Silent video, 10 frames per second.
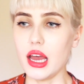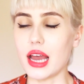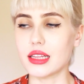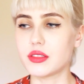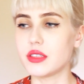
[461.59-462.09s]

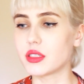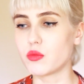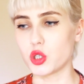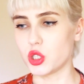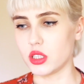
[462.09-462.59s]
Это
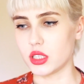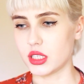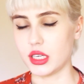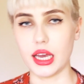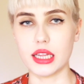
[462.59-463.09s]
всевозможные
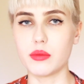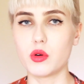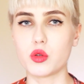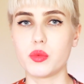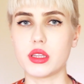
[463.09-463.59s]
носки. Это
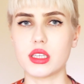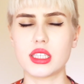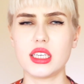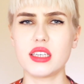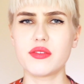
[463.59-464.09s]
могут быть
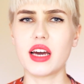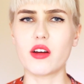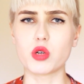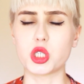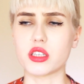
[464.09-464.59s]
носки в
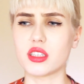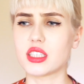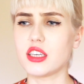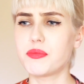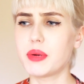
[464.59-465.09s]
горошек,
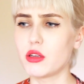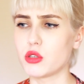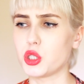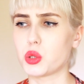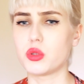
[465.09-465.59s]
носки в
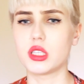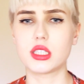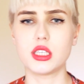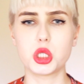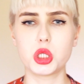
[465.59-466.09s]
полосочку,
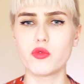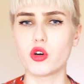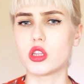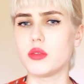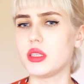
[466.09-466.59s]
носки с
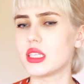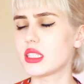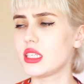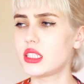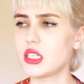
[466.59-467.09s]
животными,
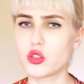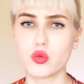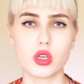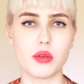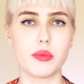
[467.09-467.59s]
носки с
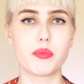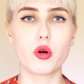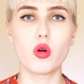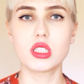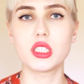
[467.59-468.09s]
рисунками,
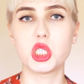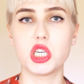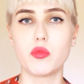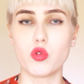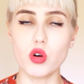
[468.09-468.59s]
просто с
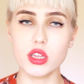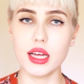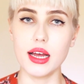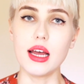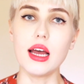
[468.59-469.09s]
чем
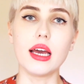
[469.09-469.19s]
угодно.